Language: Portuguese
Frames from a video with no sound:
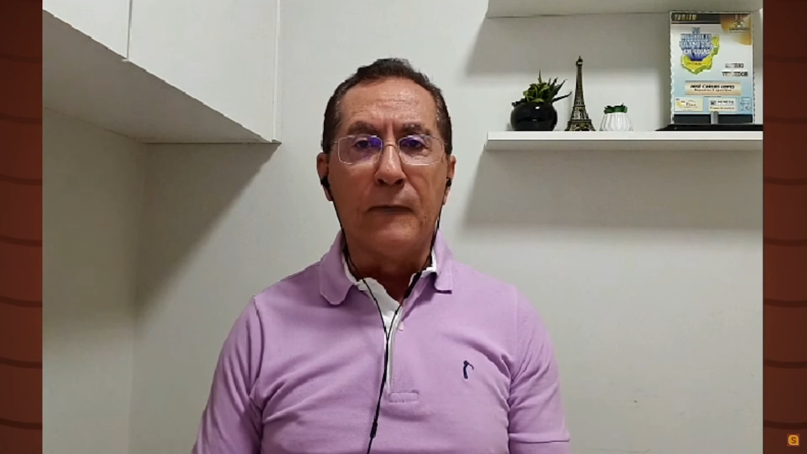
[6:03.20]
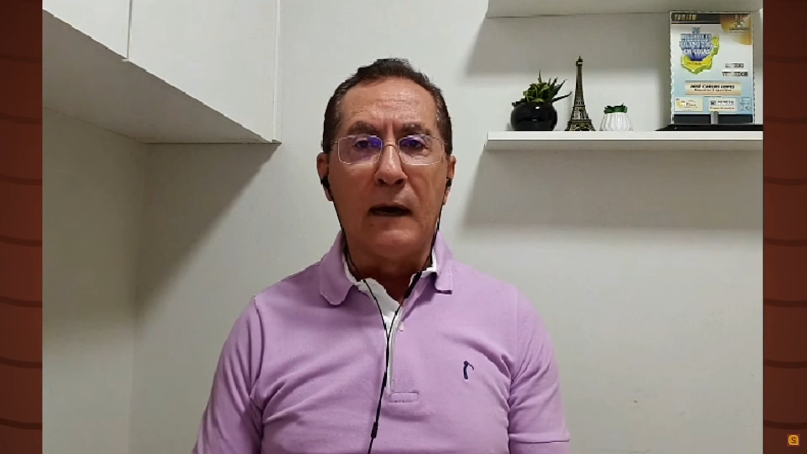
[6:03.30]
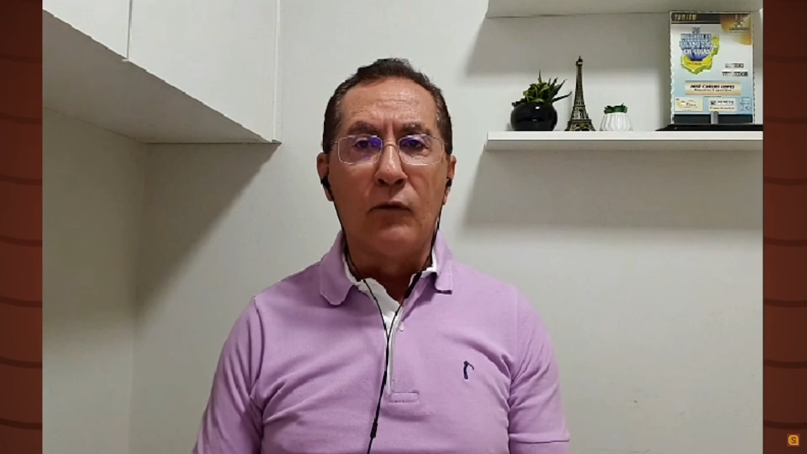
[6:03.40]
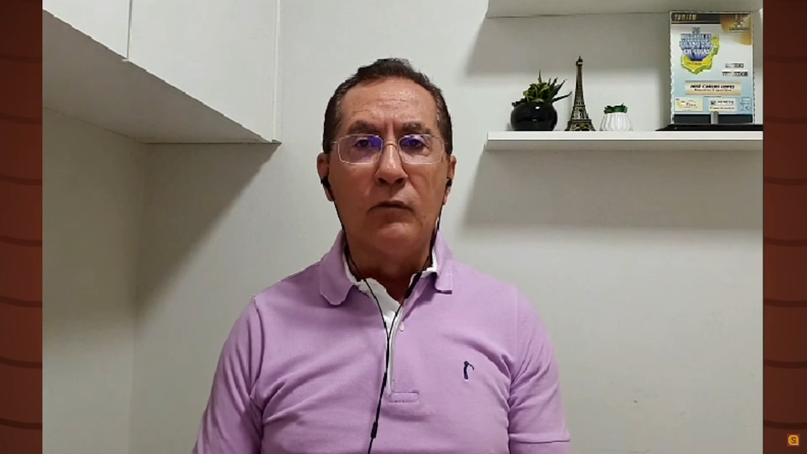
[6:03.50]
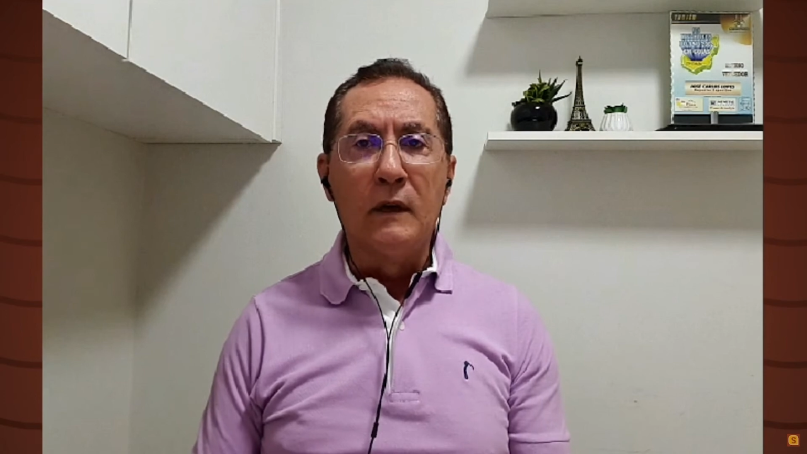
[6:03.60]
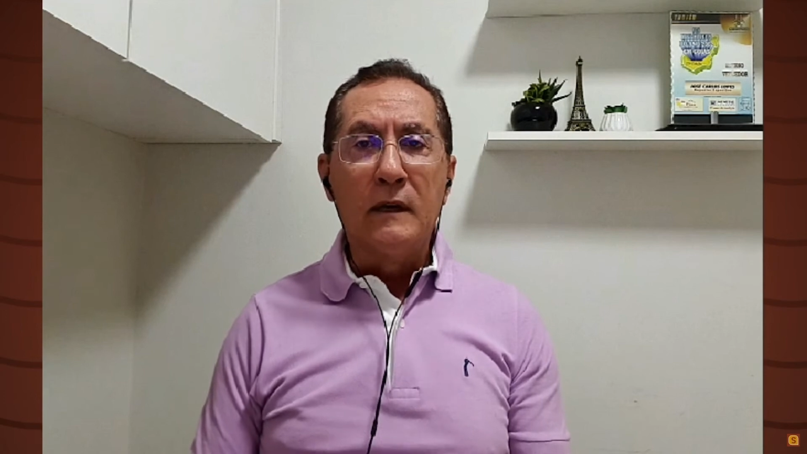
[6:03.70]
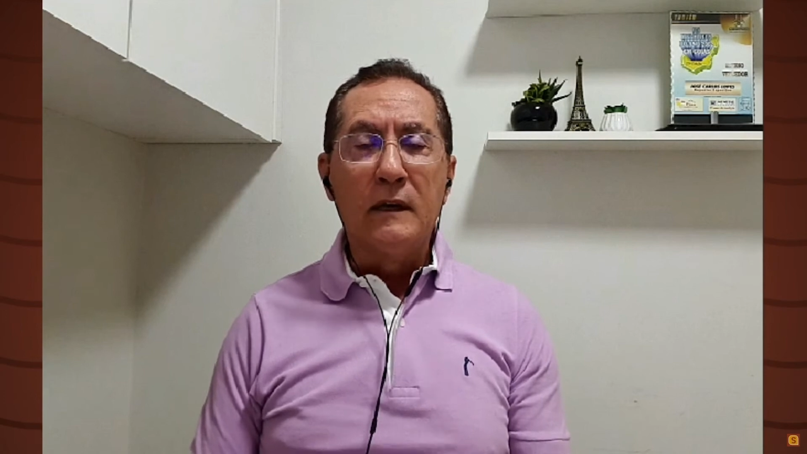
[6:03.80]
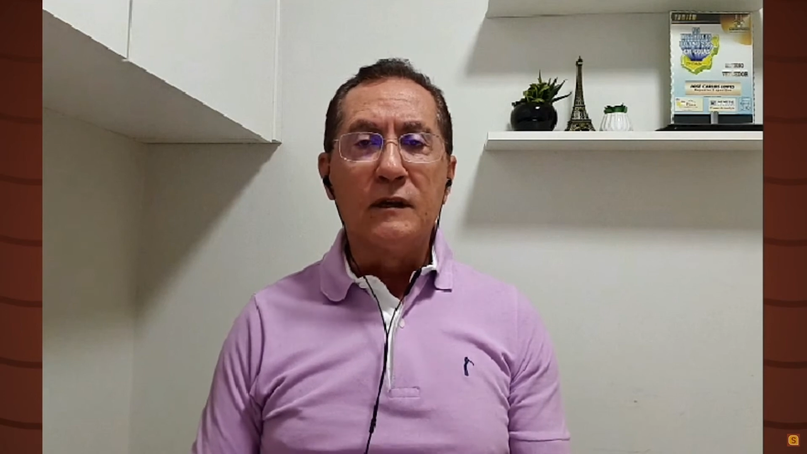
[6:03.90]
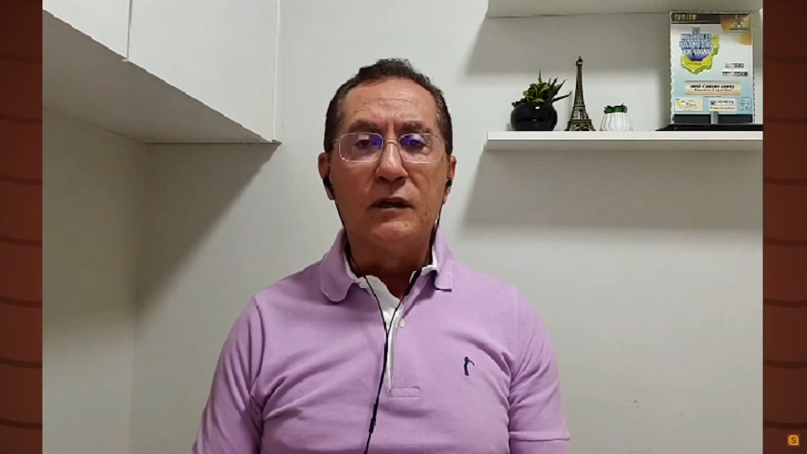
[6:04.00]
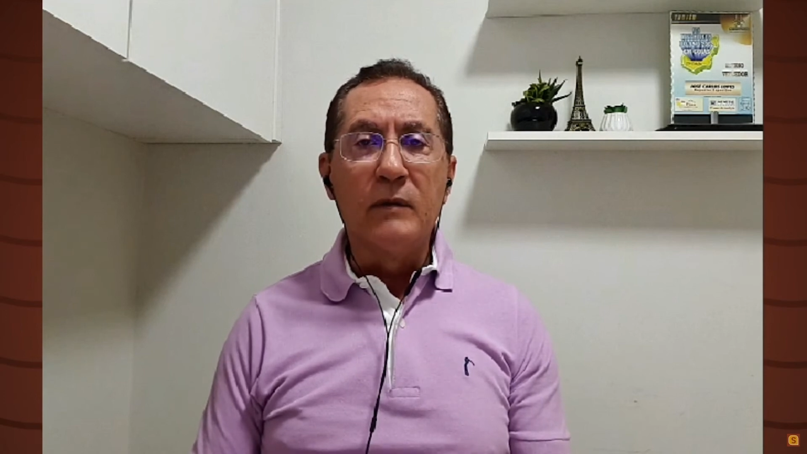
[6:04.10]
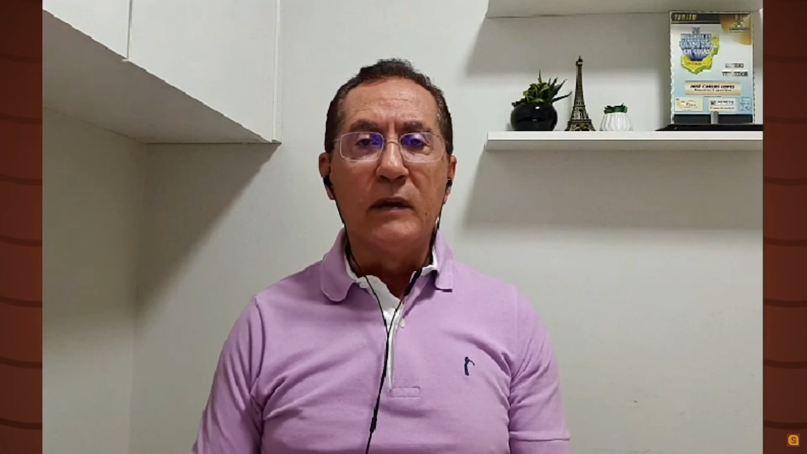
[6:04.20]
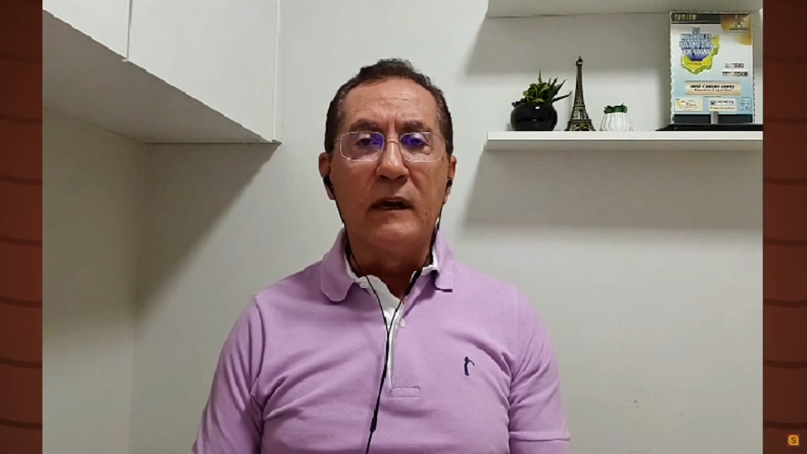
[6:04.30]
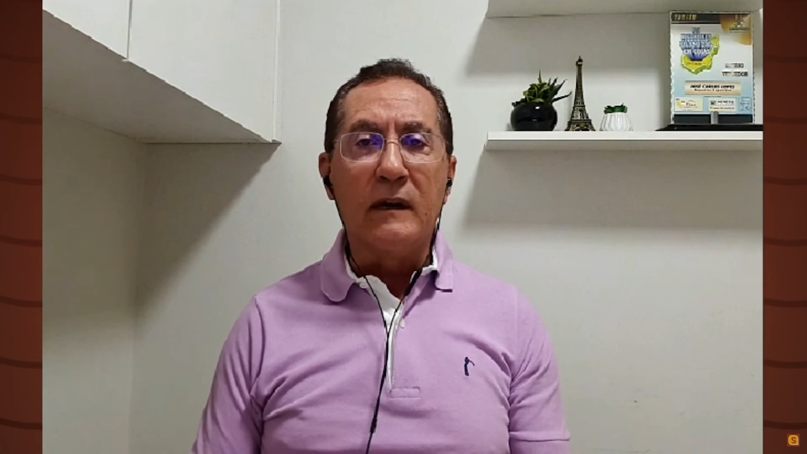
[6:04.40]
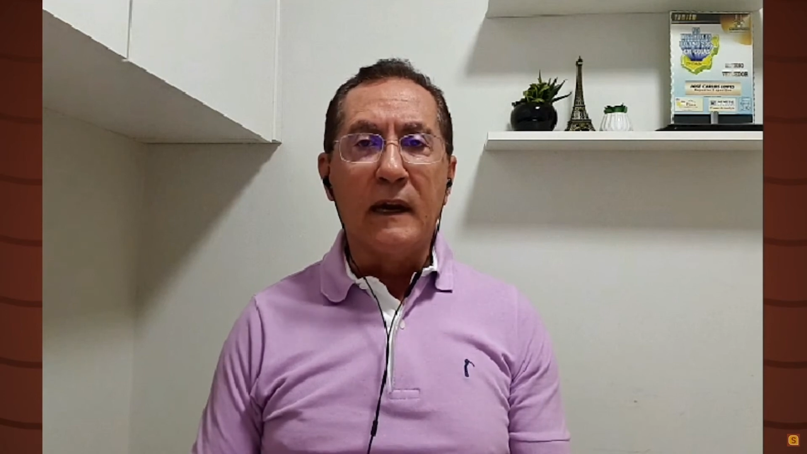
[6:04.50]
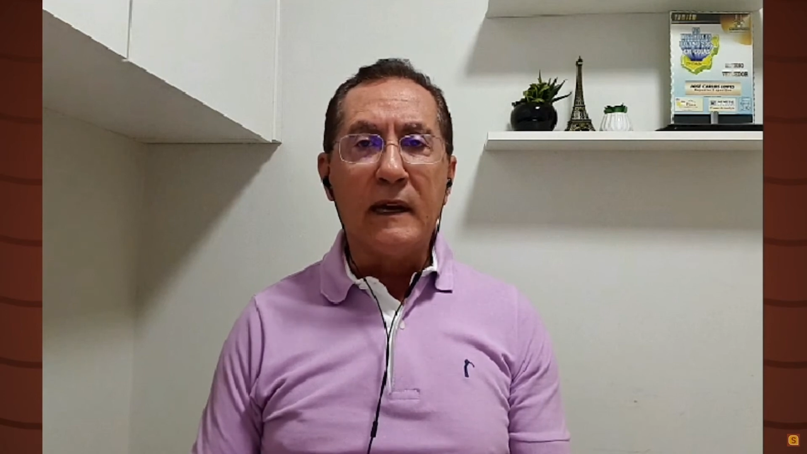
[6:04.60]
rival, esse time
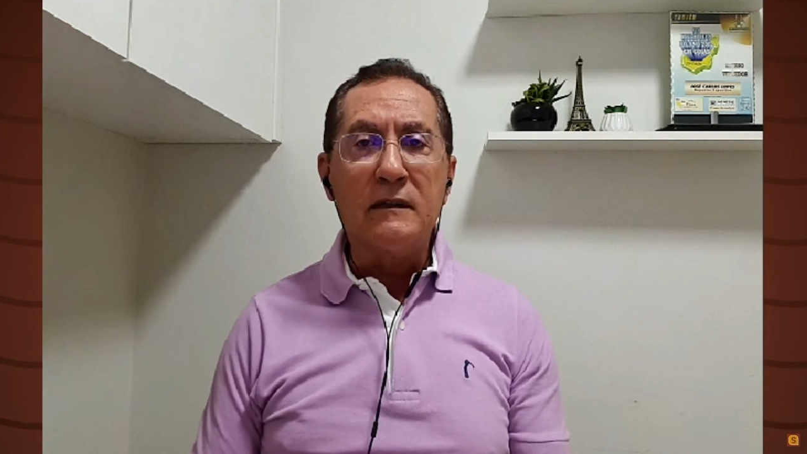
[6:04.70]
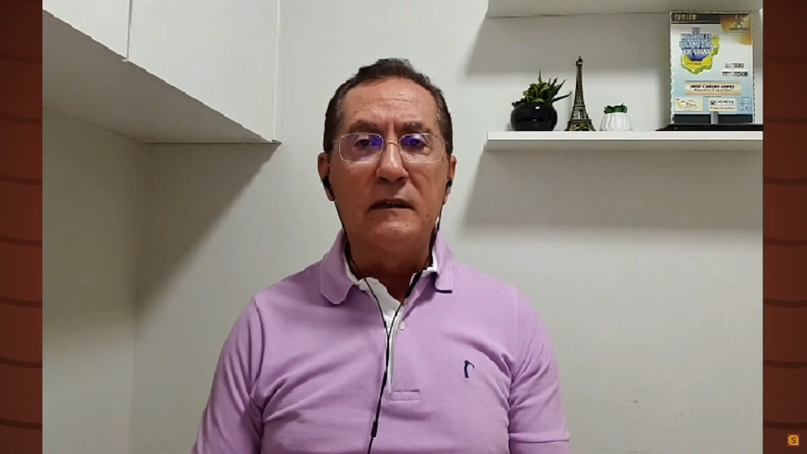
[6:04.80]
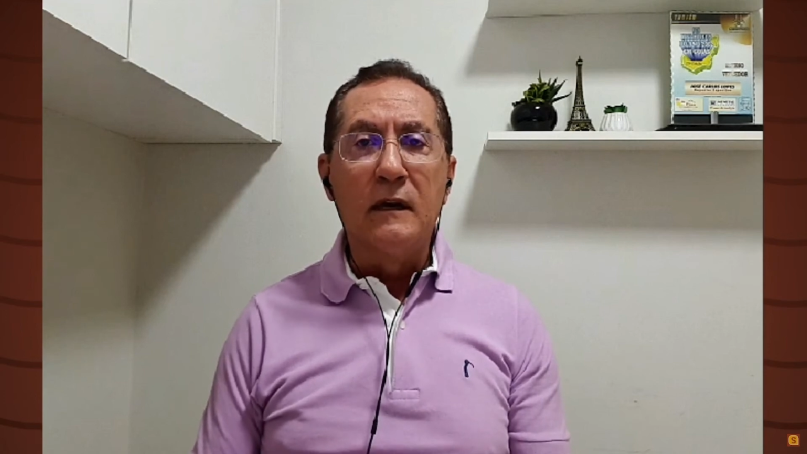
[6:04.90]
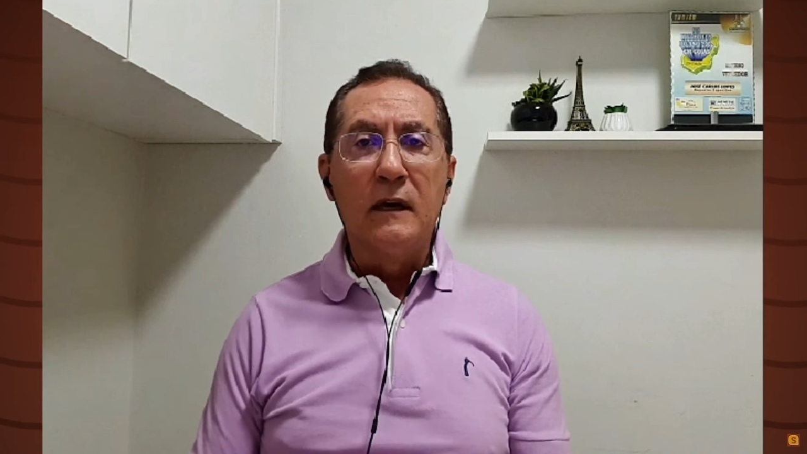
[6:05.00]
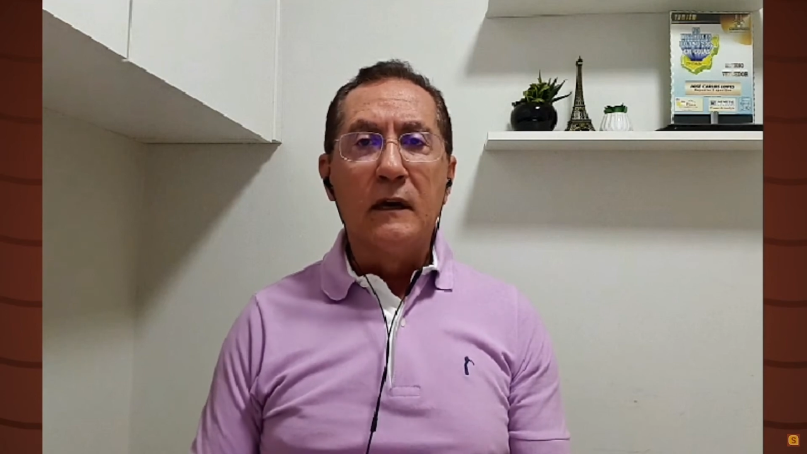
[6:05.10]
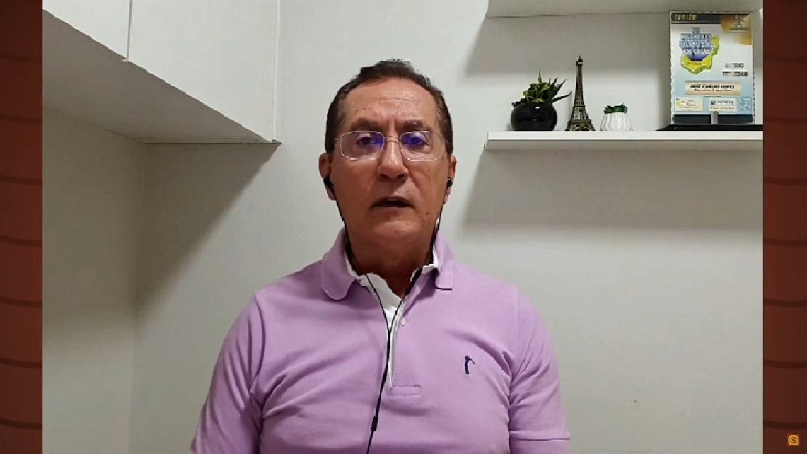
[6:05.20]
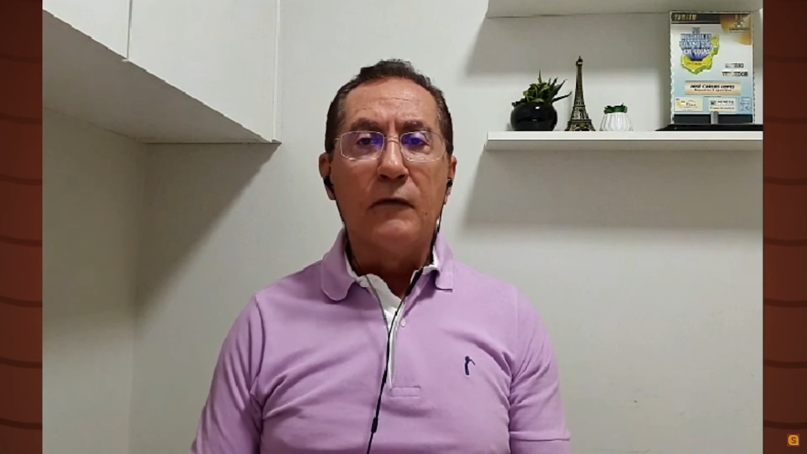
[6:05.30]
que cresce,